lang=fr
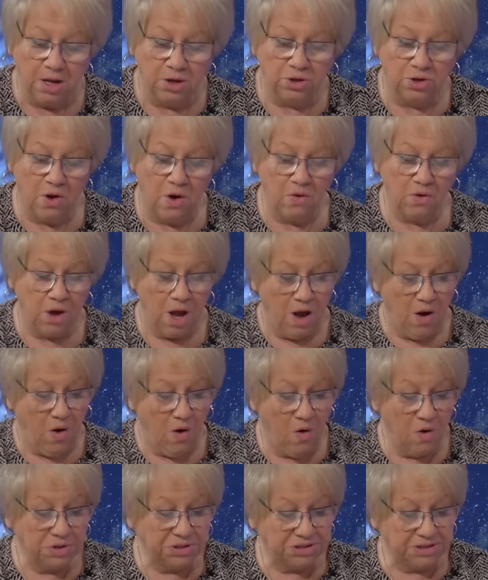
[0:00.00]
Donc,
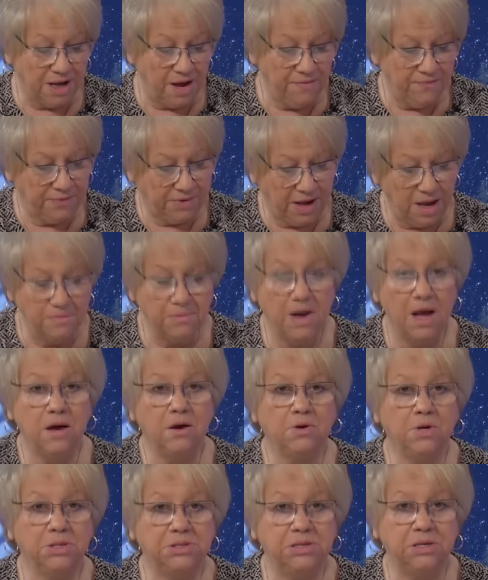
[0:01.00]
on sent vraiment
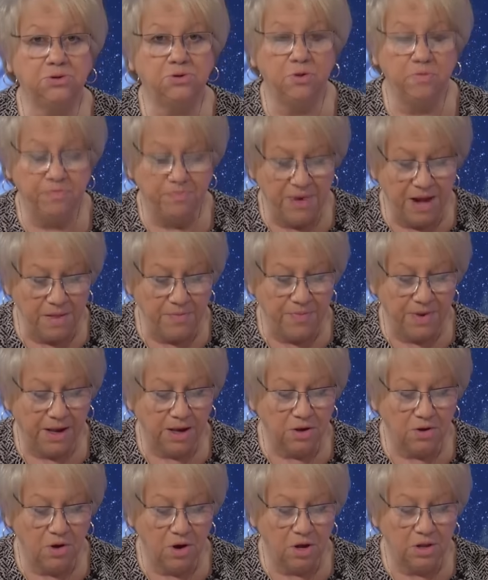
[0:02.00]
que c'est une belle
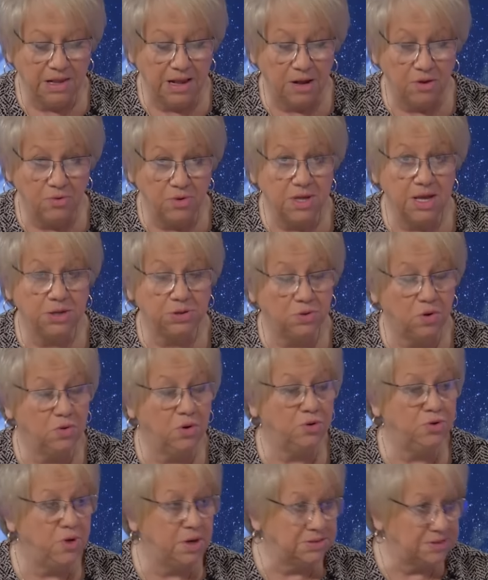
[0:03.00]
période. La lunaison
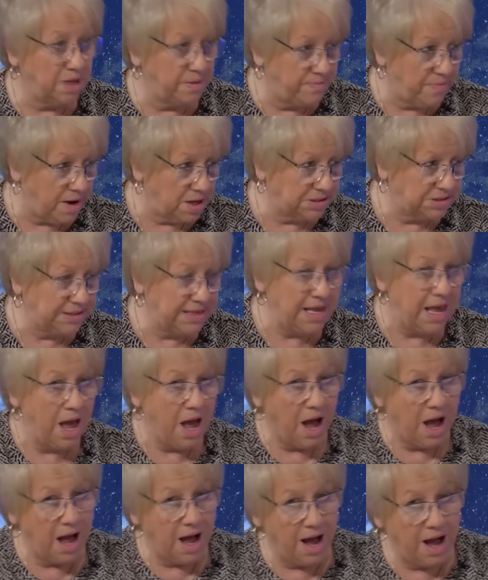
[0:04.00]
qu'on a eu la semaine passée
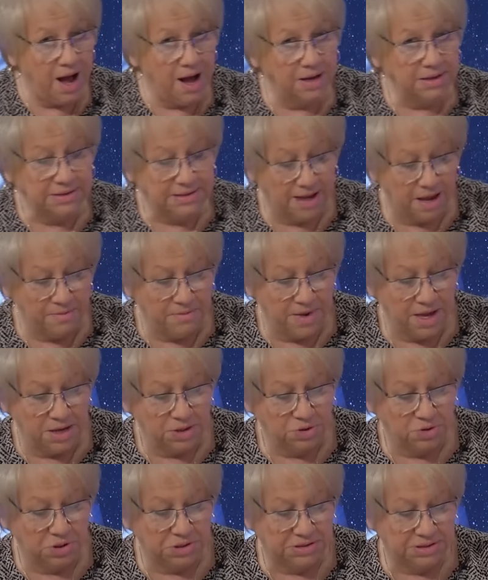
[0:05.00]
entamait
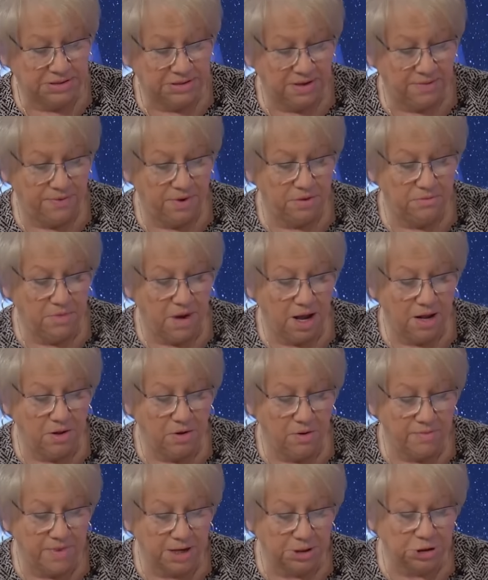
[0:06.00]
tous ces
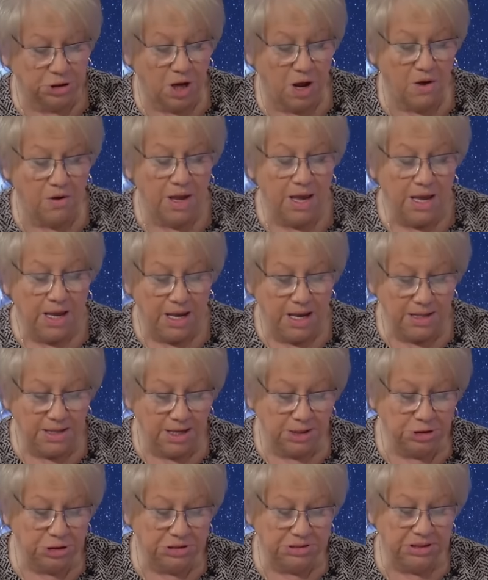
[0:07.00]
événements-là majeurs,
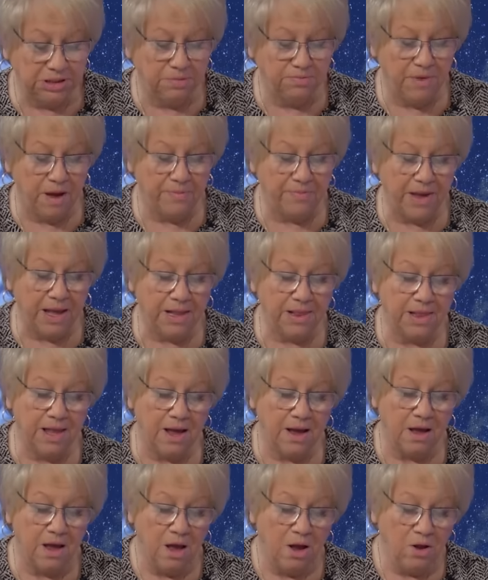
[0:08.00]
énergétiquement
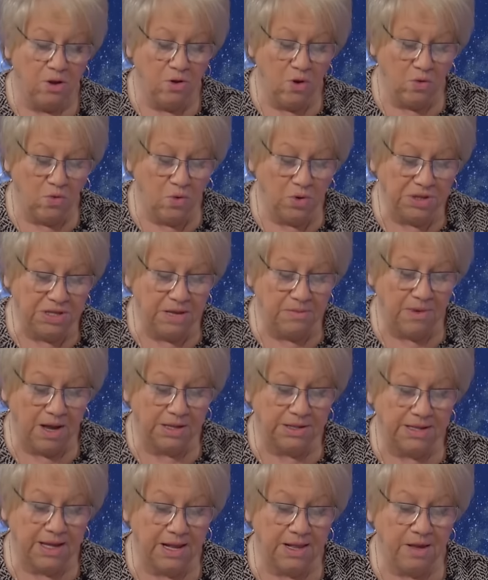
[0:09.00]
parlant, le côté
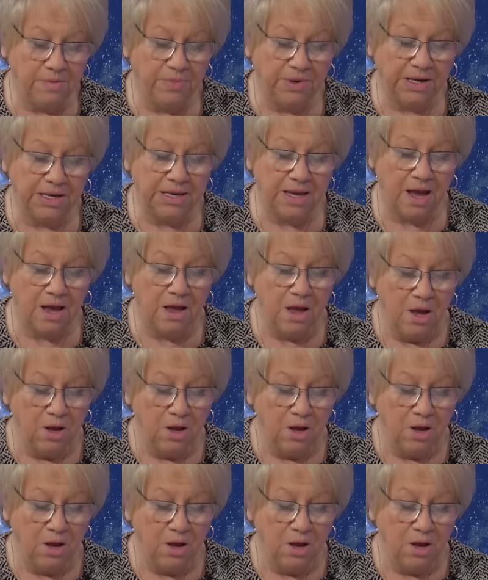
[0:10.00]
mental est brillant.